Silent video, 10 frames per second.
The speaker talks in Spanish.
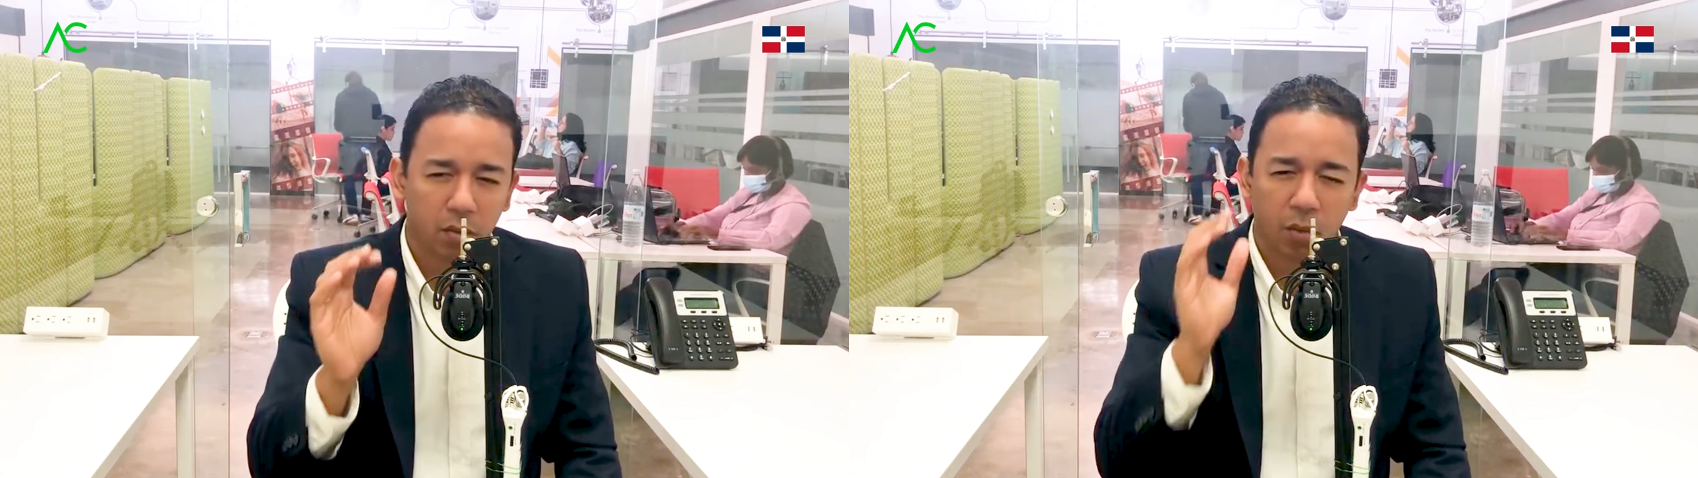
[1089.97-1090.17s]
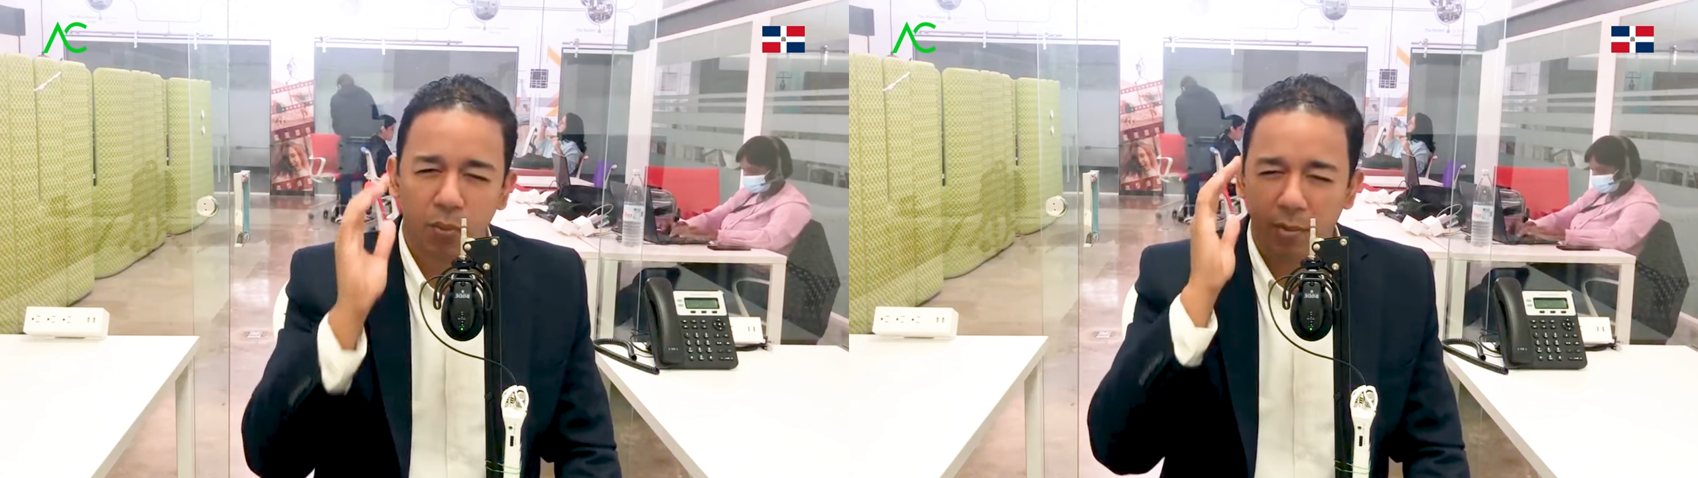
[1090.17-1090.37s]

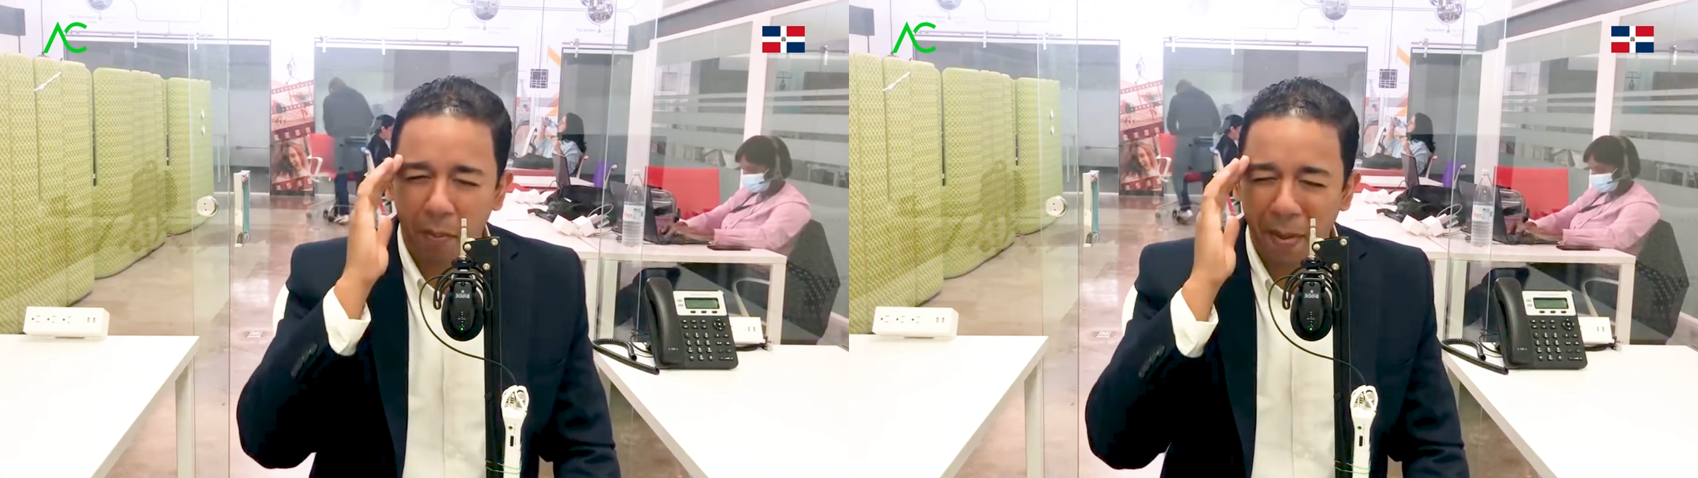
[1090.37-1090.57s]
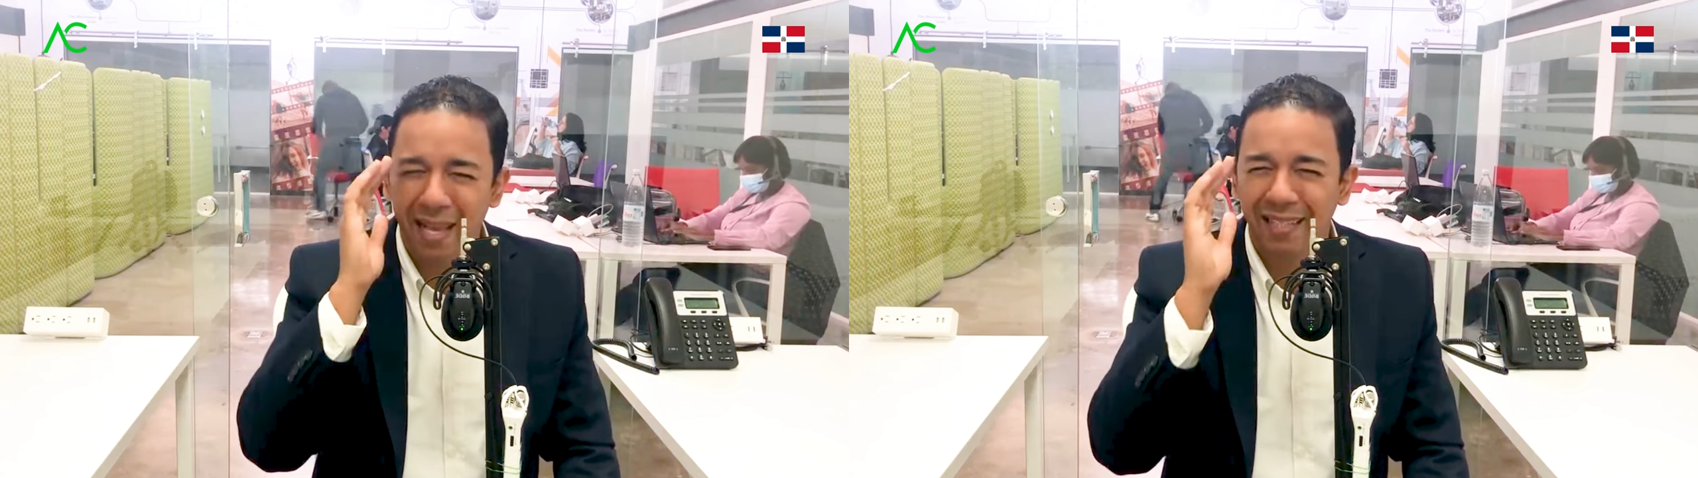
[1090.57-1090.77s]
cuando
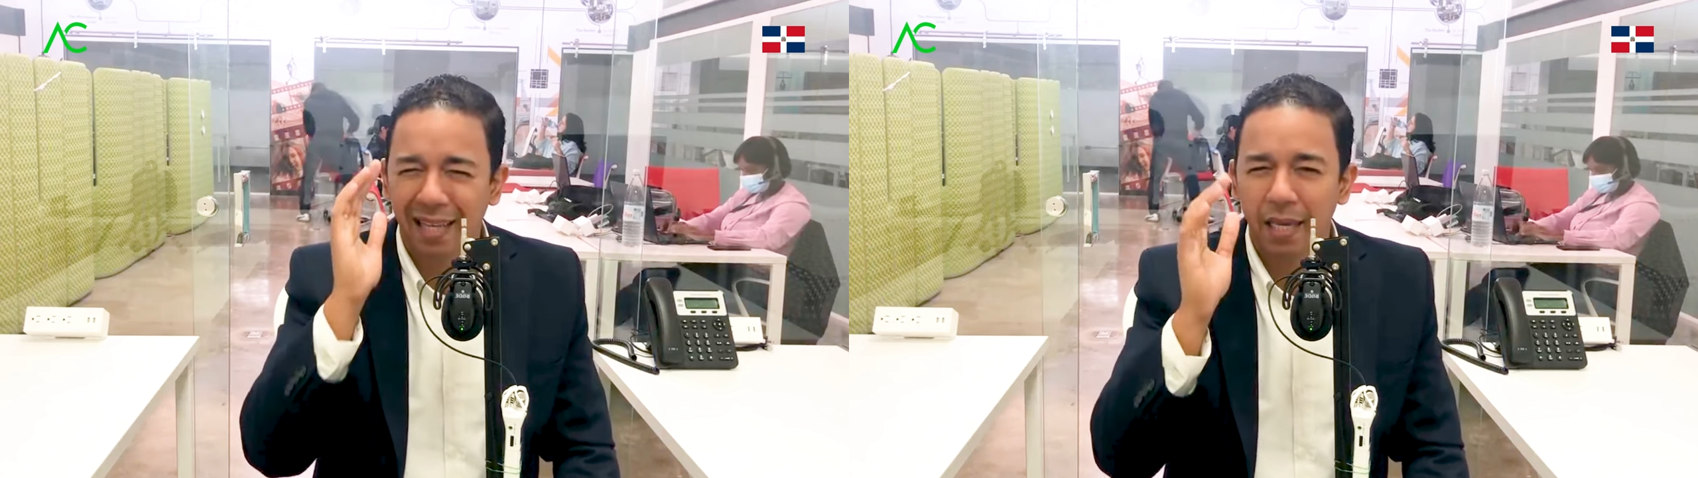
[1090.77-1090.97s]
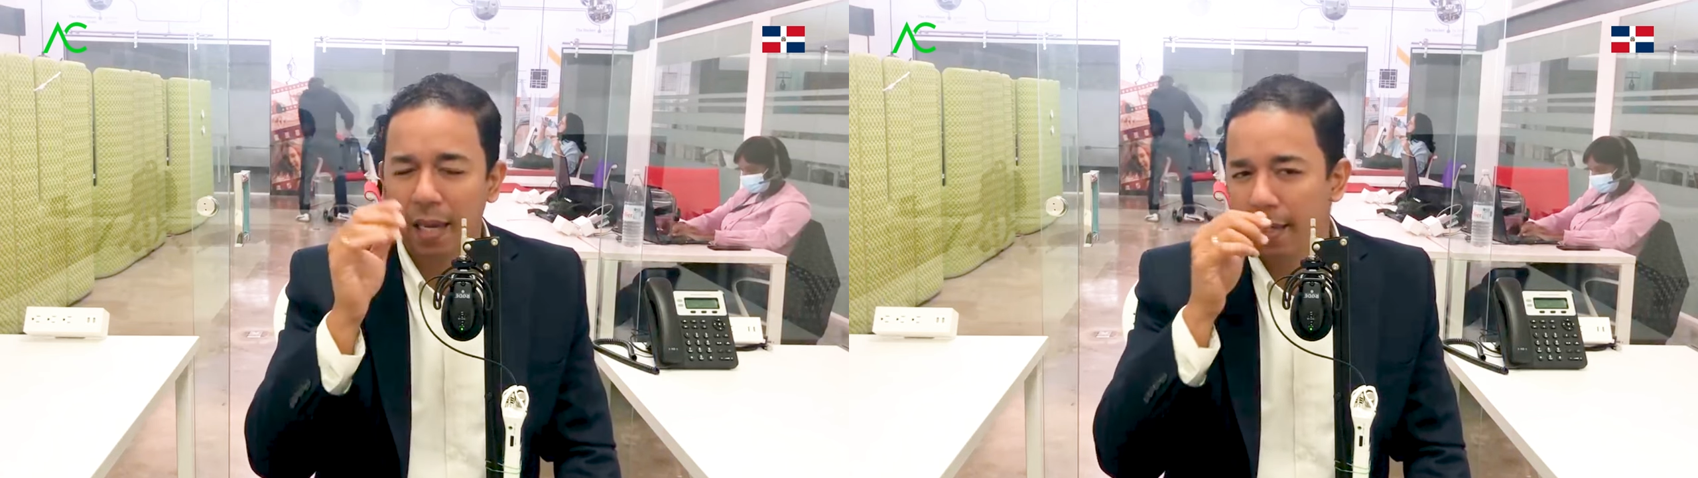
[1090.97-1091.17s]
podemos
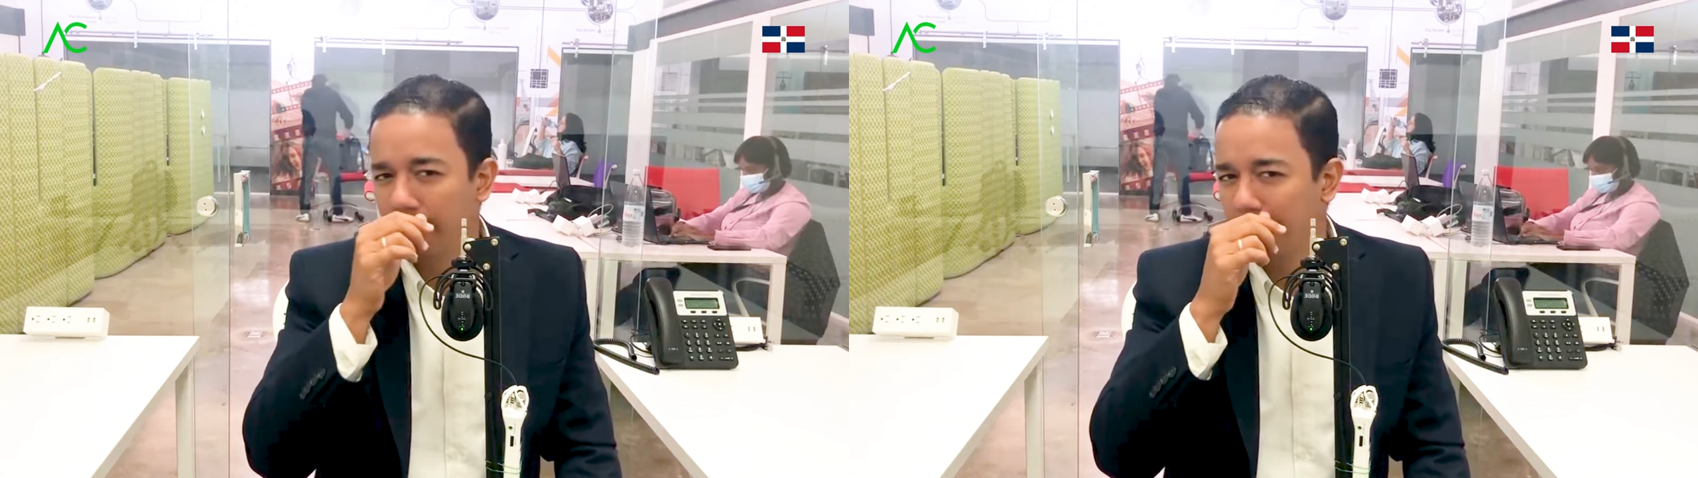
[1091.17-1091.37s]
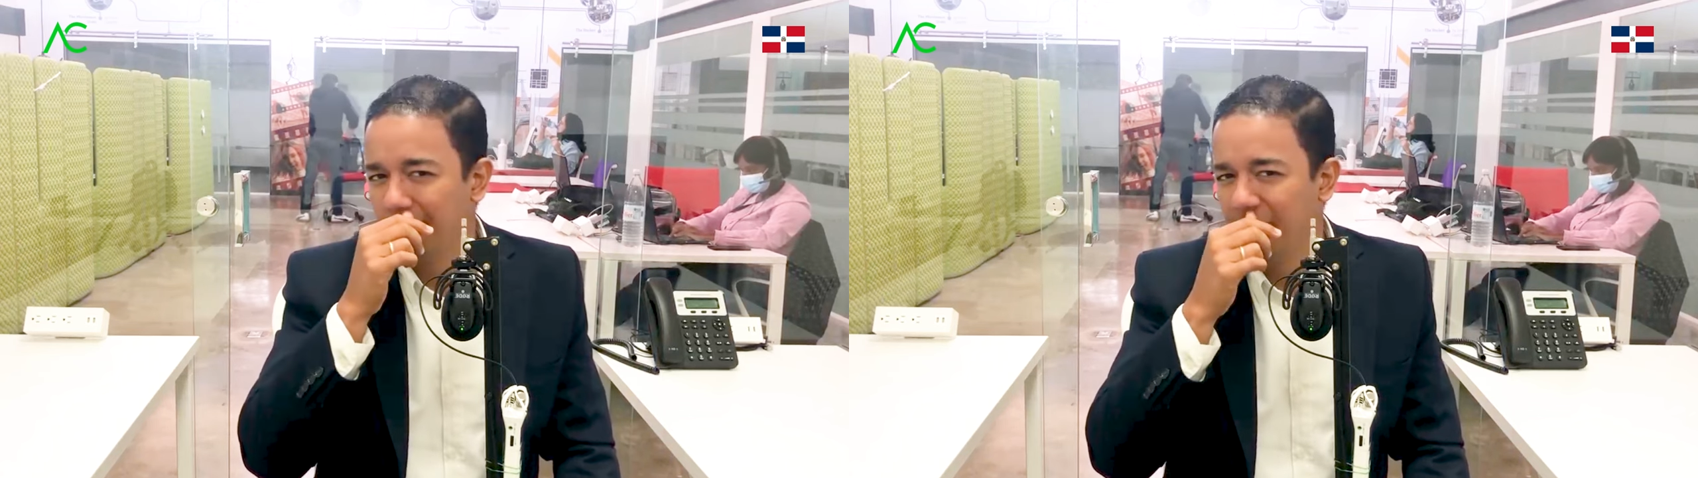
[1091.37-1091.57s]
pensar en
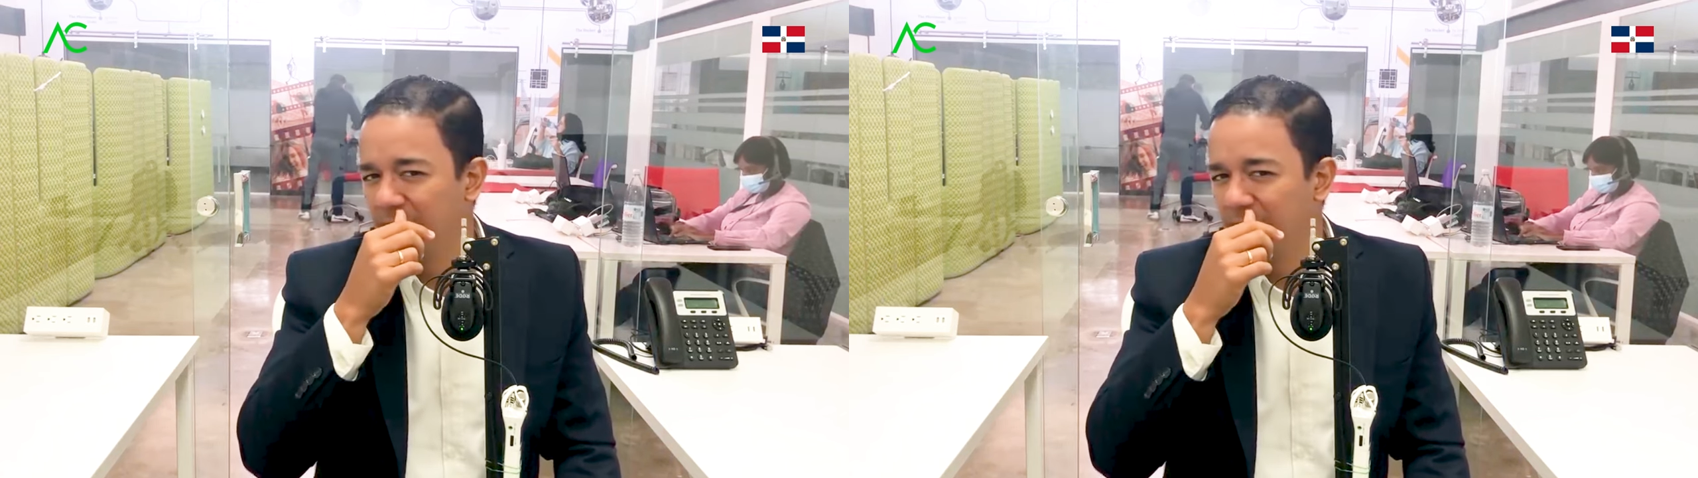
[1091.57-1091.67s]
ella,